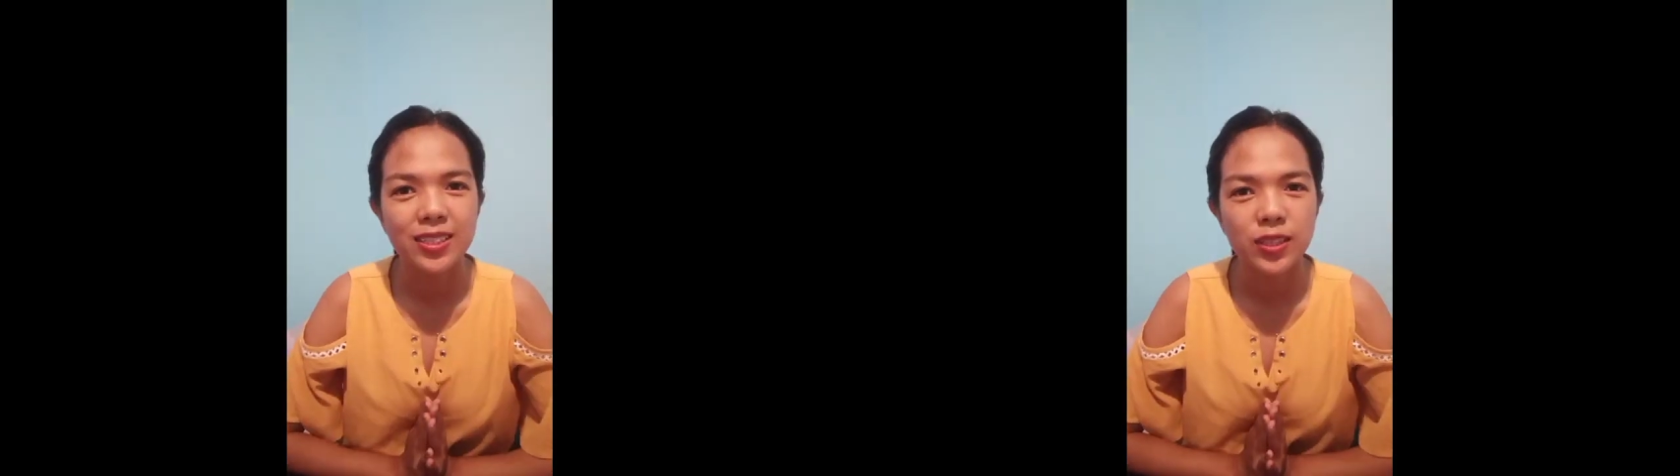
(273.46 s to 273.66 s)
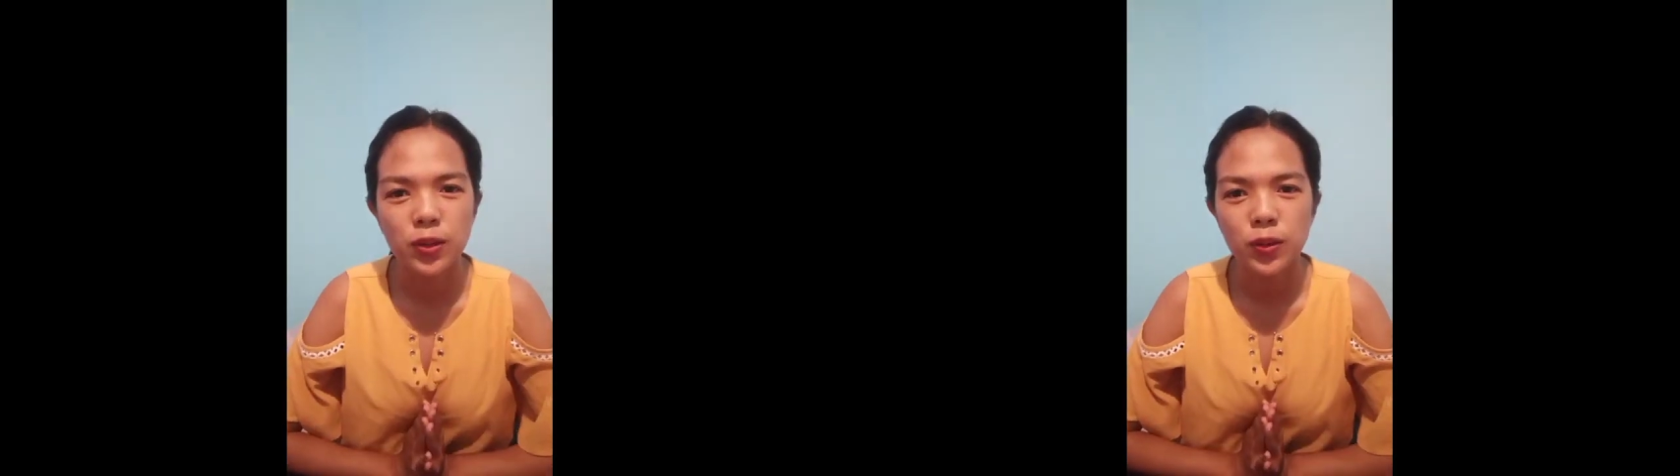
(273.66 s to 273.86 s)

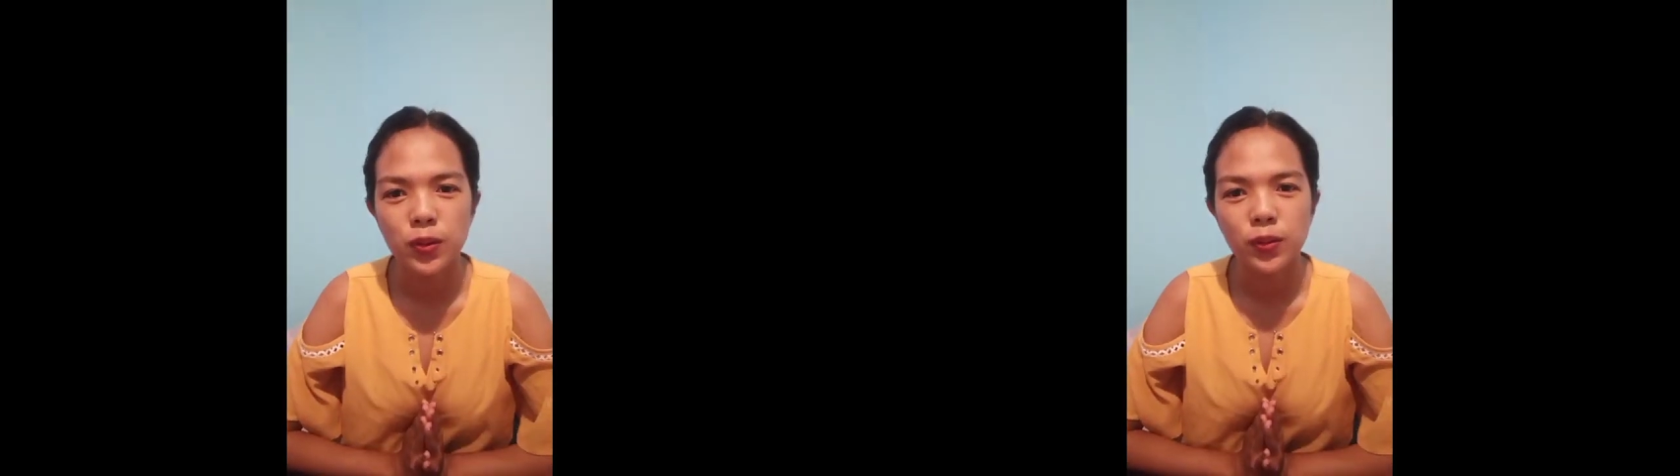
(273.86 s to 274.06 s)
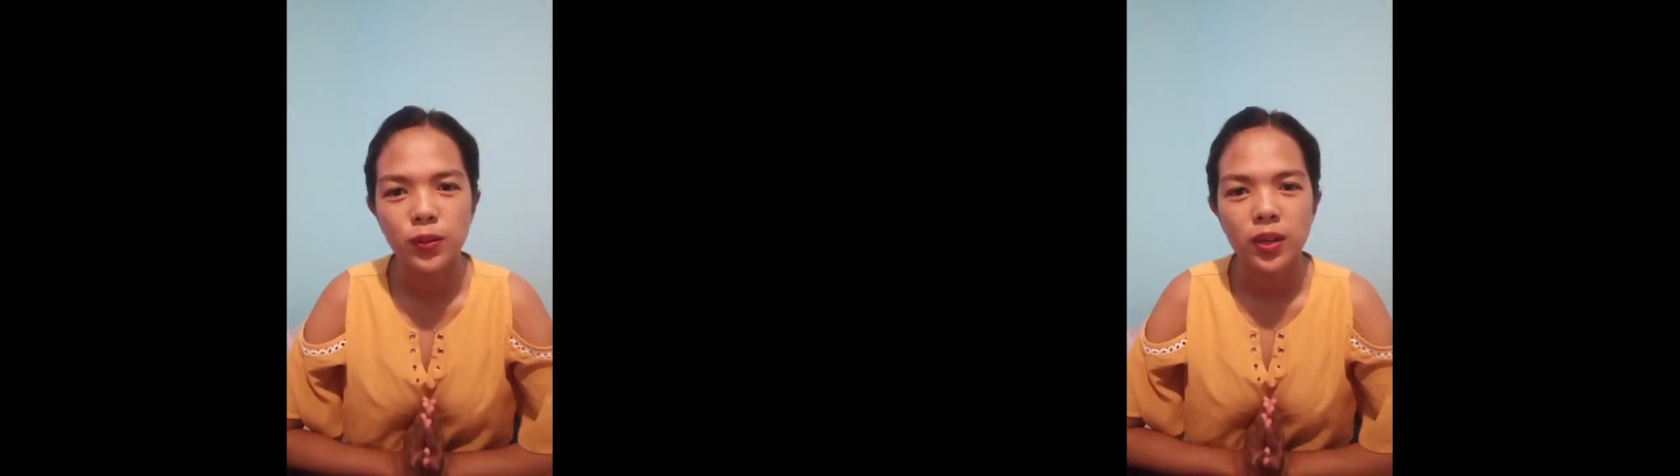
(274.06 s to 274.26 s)
so,
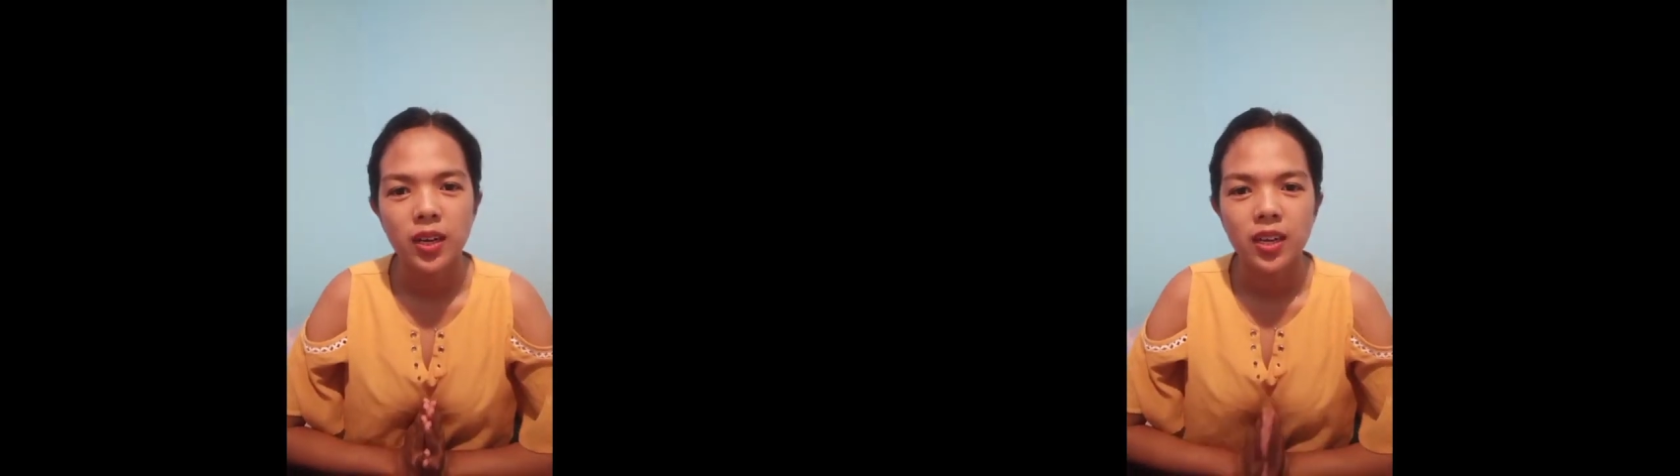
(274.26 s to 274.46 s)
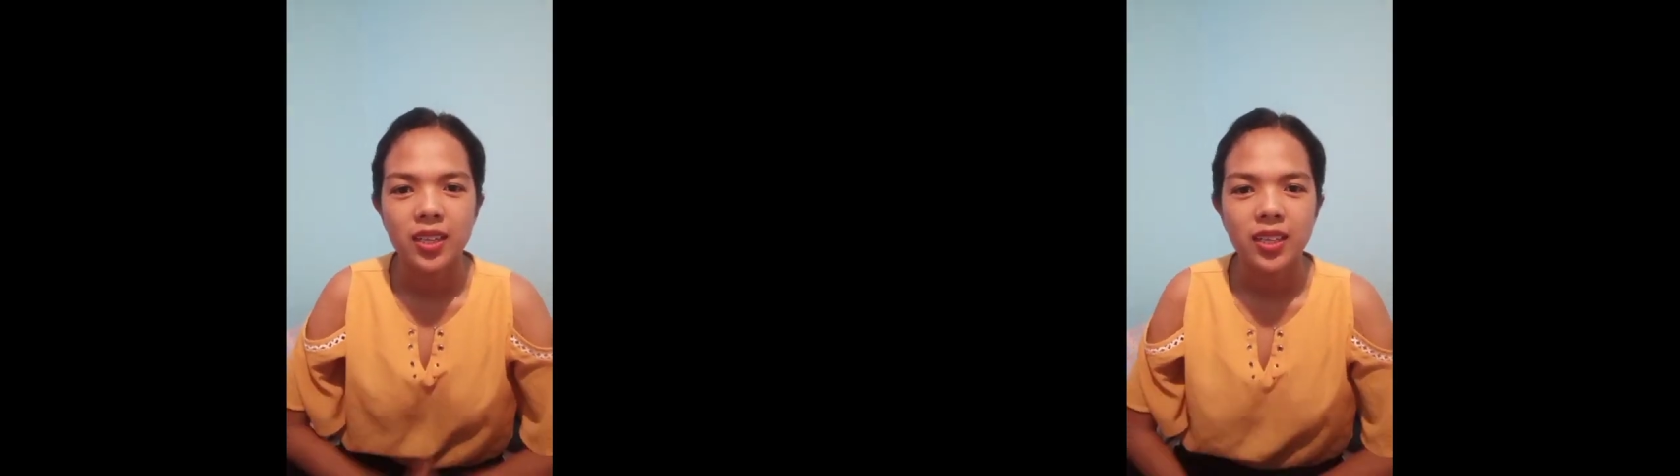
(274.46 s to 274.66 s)

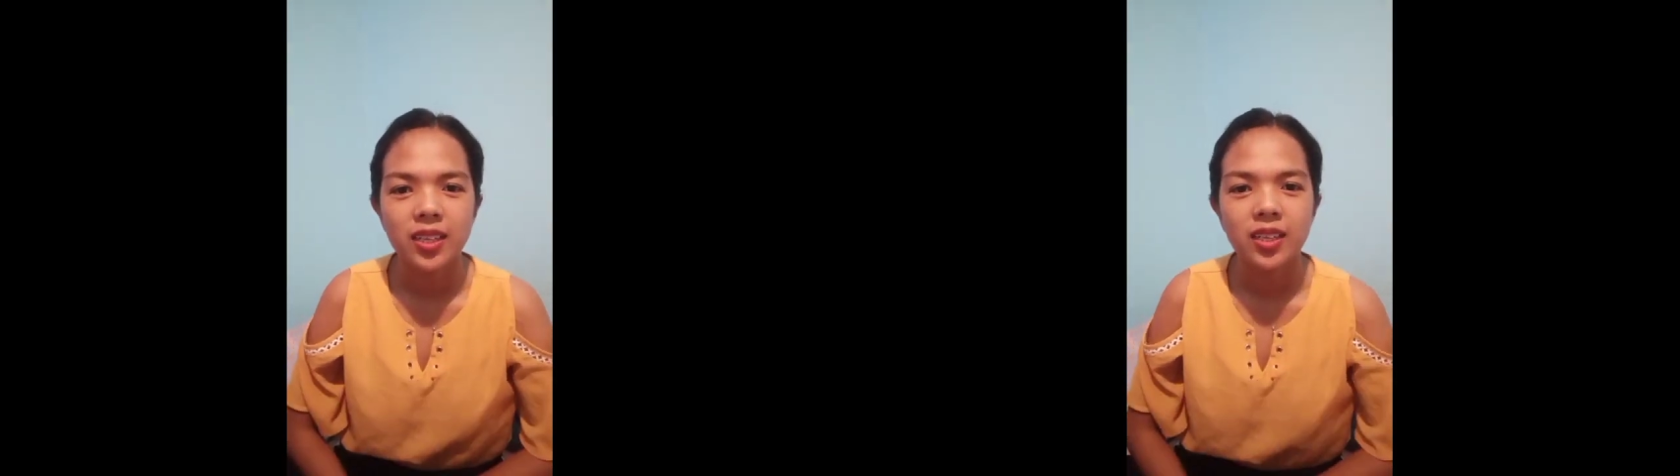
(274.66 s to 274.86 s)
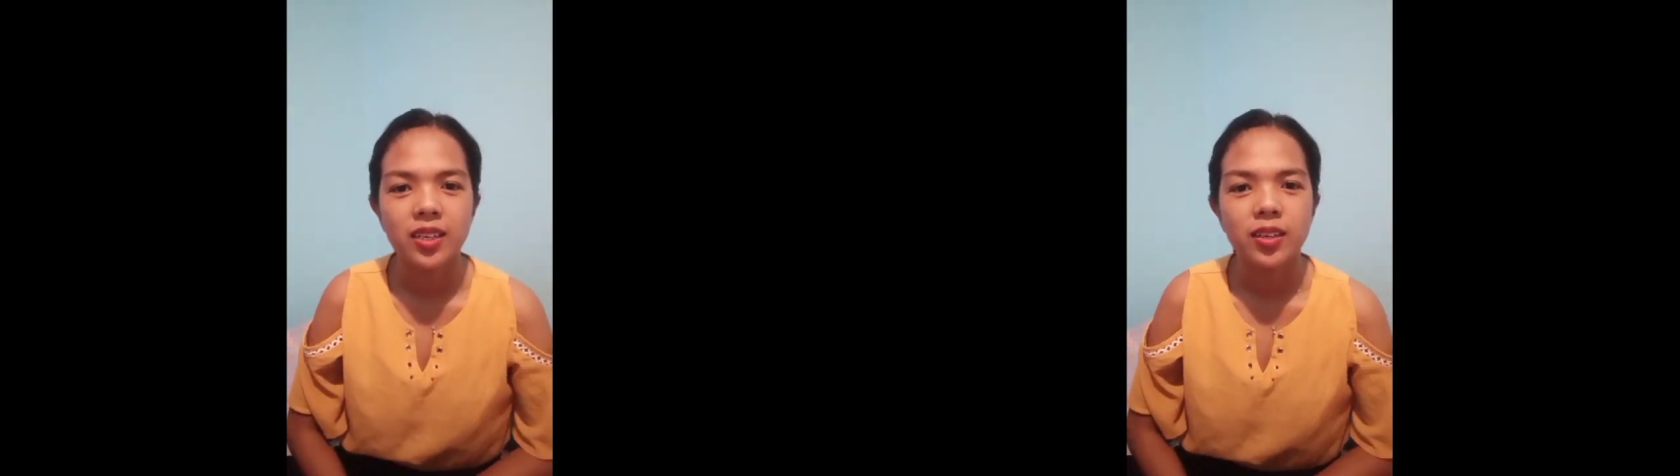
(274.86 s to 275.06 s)

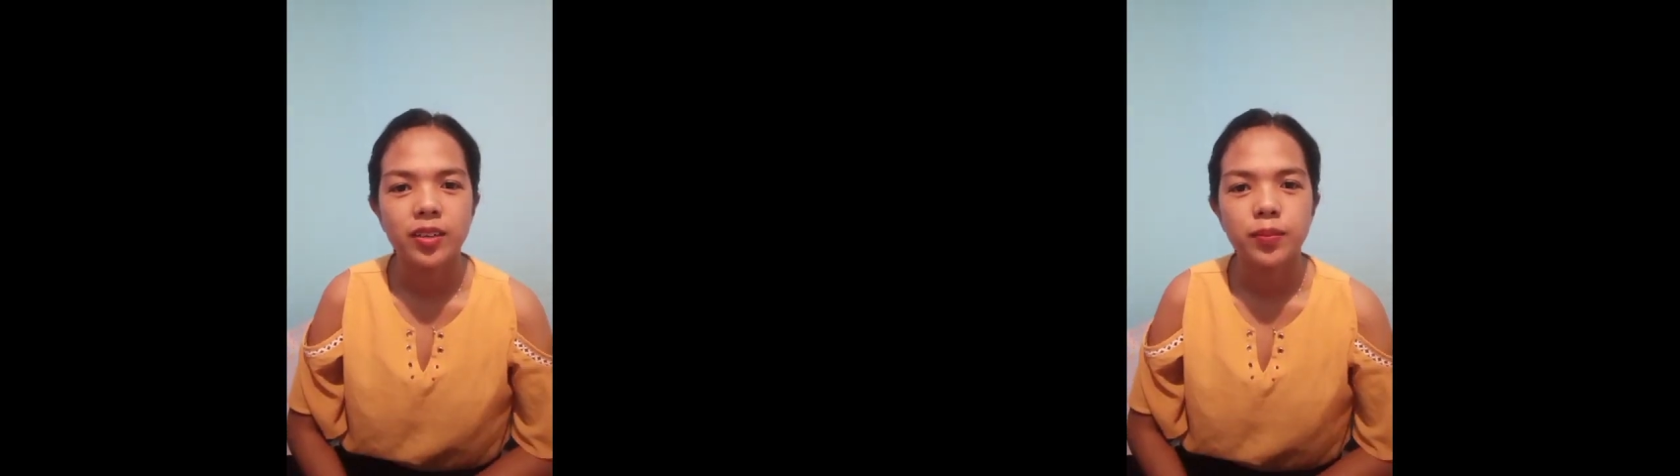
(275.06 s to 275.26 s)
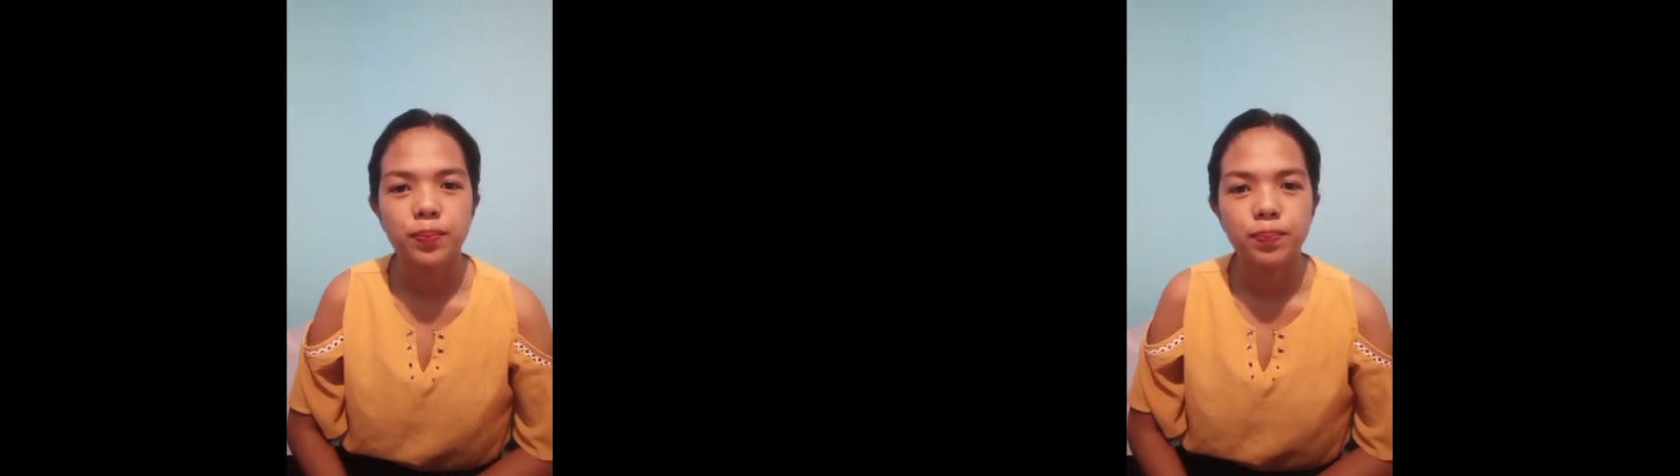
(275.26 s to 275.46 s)

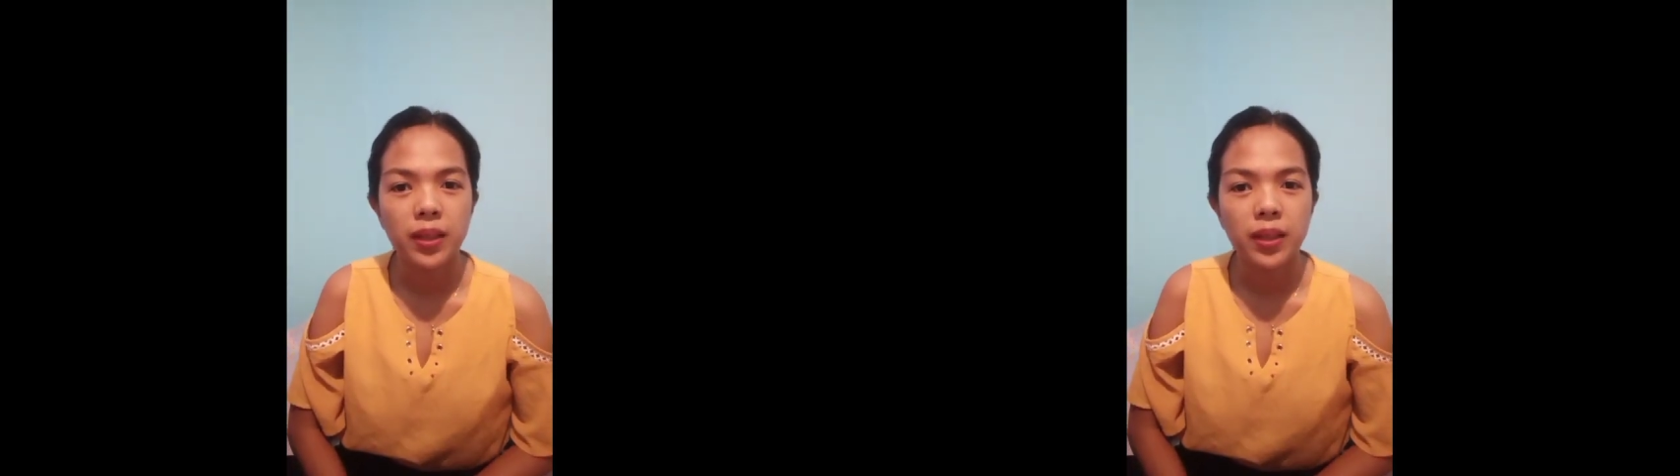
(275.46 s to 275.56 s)
um,